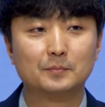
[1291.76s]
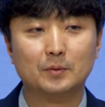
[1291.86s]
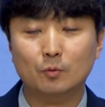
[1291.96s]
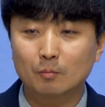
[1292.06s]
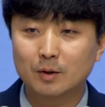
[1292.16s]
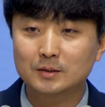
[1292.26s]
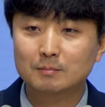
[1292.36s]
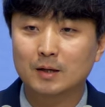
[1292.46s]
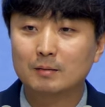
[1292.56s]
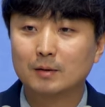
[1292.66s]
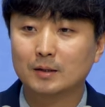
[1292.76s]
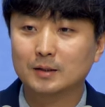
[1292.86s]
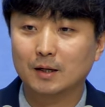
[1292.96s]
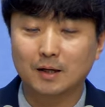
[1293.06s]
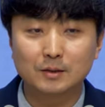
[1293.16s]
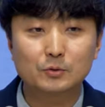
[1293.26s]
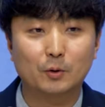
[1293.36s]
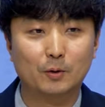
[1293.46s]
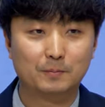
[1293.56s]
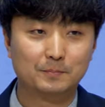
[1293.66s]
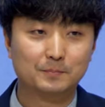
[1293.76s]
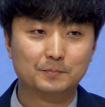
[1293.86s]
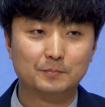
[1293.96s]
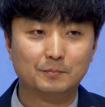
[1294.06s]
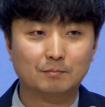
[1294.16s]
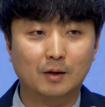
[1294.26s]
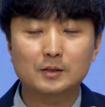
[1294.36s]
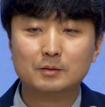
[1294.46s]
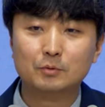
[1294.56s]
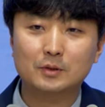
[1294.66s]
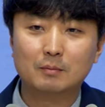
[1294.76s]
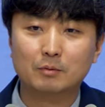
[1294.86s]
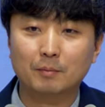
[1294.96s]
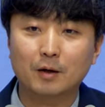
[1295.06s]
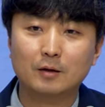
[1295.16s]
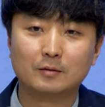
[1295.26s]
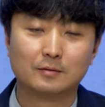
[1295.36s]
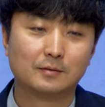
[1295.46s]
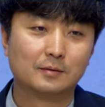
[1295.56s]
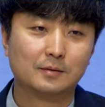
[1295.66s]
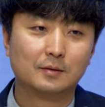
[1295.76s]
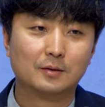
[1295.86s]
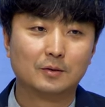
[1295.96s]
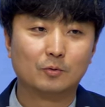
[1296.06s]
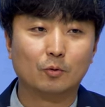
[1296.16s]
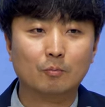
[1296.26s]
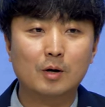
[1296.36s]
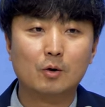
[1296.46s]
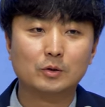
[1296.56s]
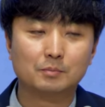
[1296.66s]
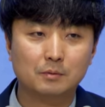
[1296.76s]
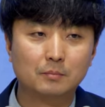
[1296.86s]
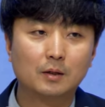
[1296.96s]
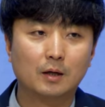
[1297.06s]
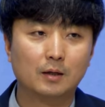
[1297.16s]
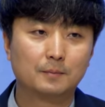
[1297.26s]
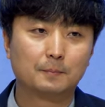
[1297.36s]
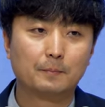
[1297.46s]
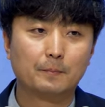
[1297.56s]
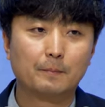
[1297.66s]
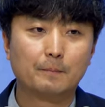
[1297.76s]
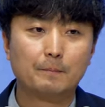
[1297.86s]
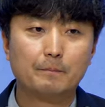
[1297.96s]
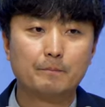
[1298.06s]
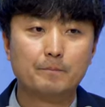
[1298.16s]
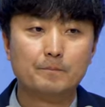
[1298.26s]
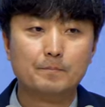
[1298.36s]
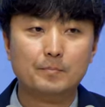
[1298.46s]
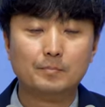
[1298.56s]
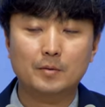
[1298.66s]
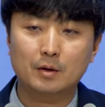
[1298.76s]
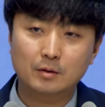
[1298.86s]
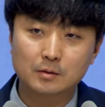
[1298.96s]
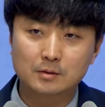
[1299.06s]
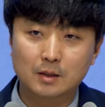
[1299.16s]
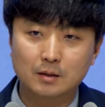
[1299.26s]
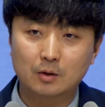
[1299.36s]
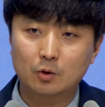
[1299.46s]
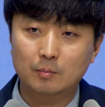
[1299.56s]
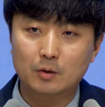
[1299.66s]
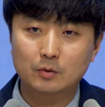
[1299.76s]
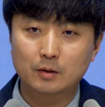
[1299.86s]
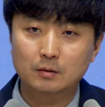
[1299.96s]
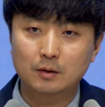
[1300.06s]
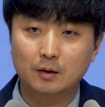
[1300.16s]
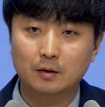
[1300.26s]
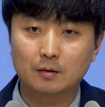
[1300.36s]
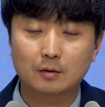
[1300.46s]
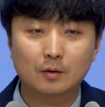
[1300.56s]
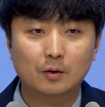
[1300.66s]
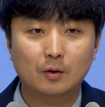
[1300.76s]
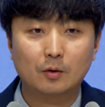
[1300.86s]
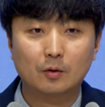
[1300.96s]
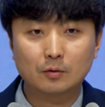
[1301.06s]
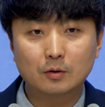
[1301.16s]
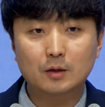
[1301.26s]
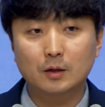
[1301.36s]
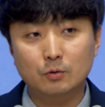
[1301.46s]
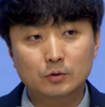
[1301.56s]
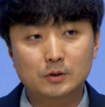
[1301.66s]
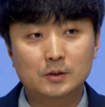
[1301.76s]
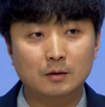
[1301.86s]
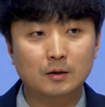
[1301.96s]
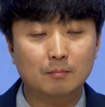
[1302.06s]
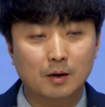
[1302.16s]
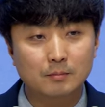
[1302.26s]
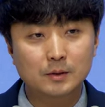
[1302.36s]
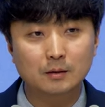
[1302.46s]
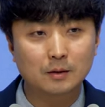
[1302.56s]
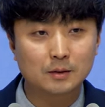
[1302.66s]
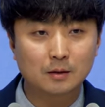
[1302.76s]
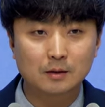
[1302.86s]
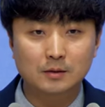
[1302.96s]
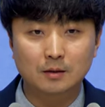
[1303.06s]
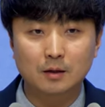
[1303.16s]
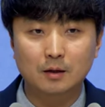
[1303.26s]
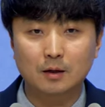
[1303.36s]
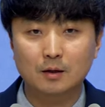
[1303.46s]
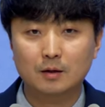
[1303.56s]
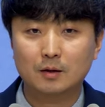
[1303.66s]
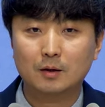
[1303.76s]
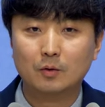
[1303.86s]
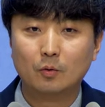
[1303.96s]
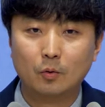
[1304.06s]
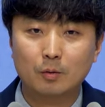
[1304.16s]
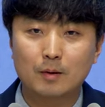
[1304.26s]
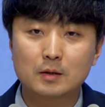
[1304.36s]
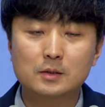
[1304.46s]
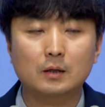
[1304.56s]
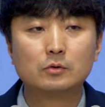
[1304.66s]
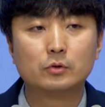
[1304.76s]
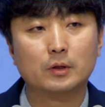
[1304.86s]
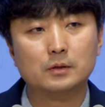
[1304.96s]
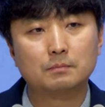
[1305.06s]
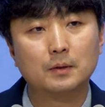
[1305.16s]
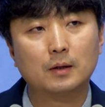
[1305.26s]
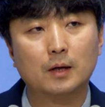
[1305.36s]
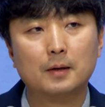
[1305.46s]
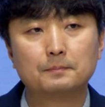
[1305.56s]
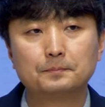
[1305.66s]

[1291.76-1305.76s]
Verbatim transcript: 공부하지 말란 말이냐? 아니죠. 말씀 붙잡으면 공부하고 싶습니다. 내 영적 상태가 올바로 되는데 어떻게 내 육신 상태, 마음 상태, 생각 상태가 올바르지 않을 수 있겠습니까?